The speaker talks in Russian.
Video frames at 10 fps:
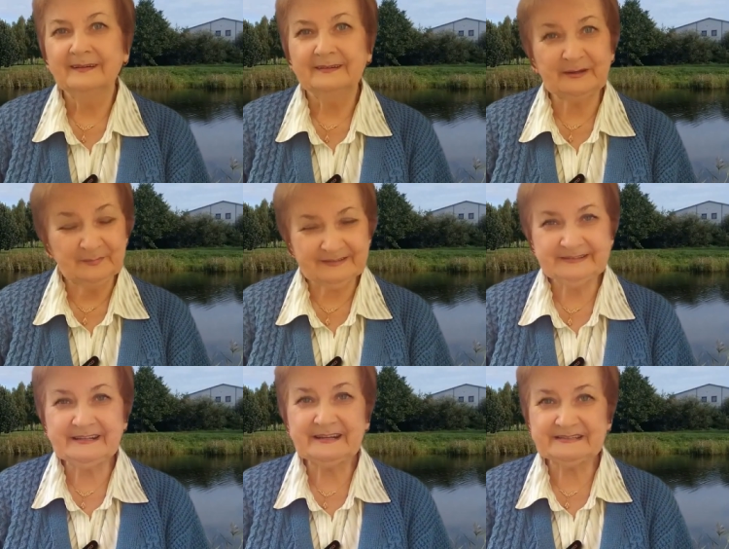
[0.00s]
Я
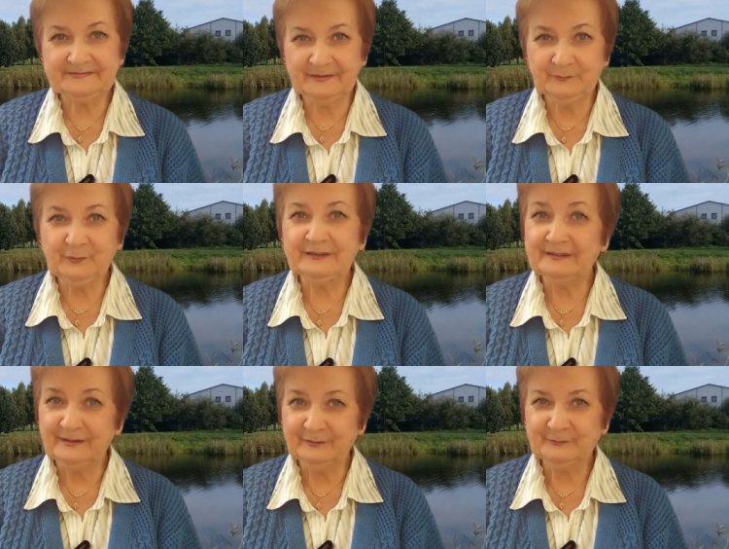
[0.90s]
благодаря своему
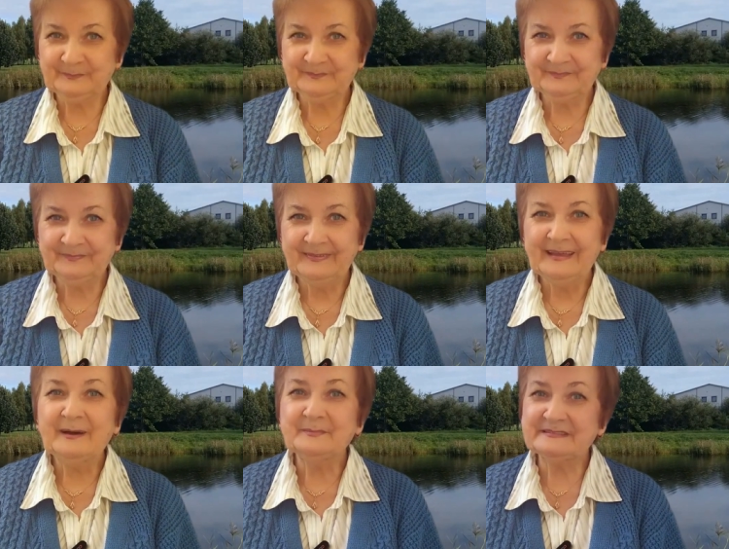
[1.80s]
каналу
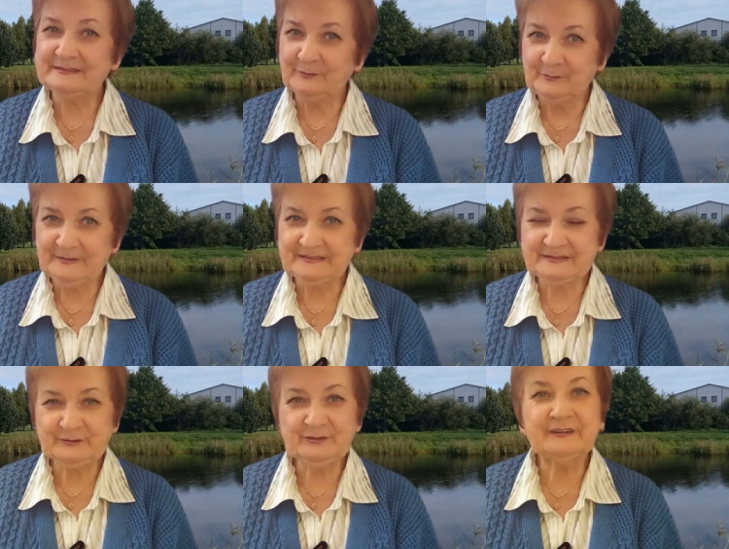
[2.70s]
познакомилась
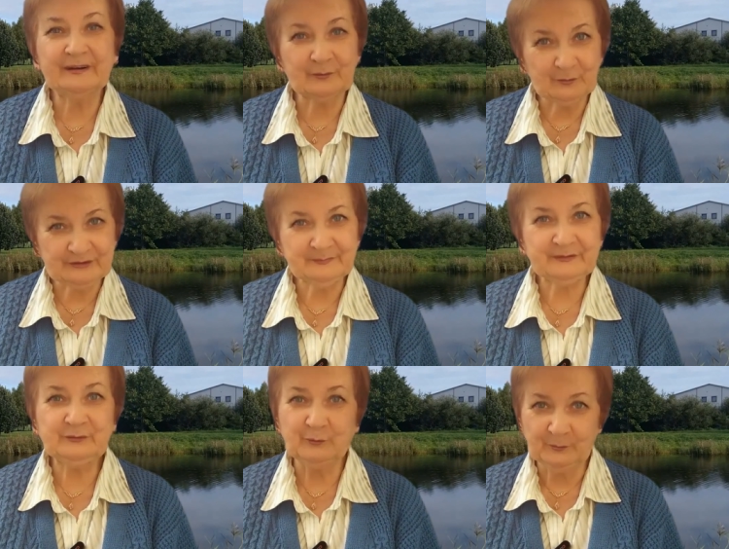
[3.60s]
с очень хорошими,
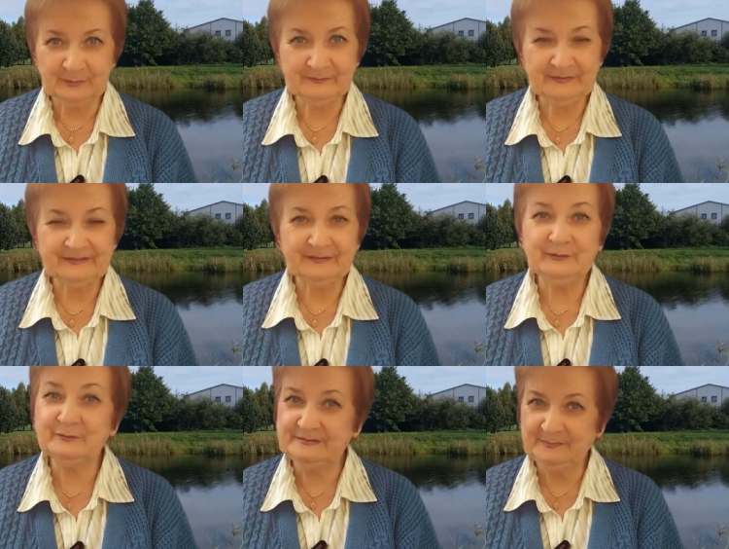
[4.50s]
добрыми
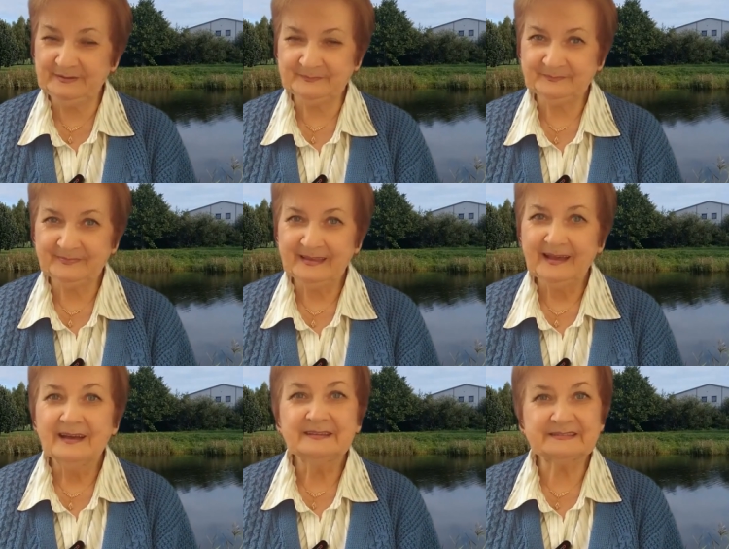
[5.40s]
людьми,
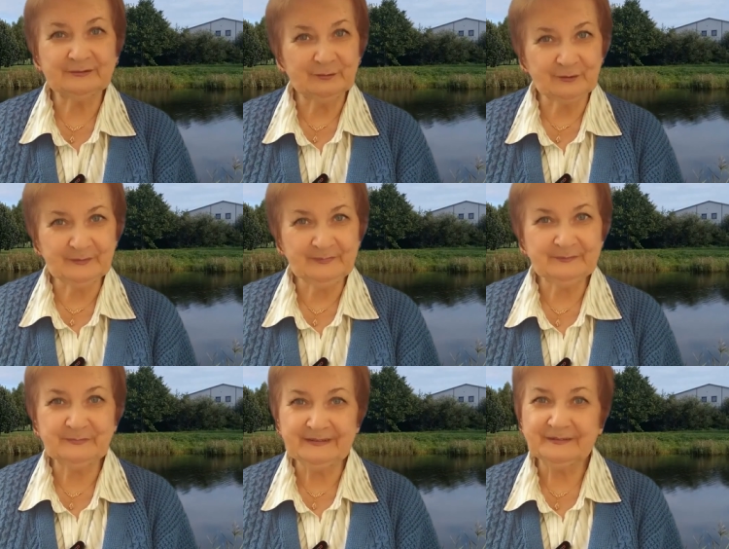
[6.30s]
с которыми
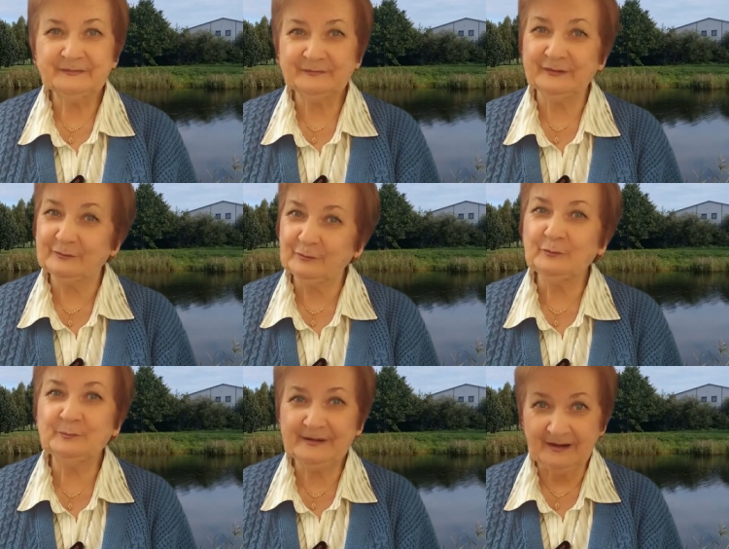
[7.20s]
мы в одной
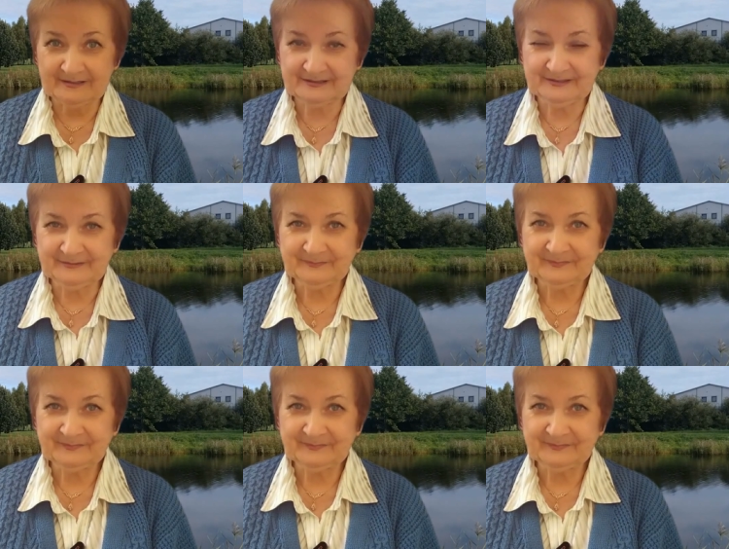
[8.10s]
упряжке.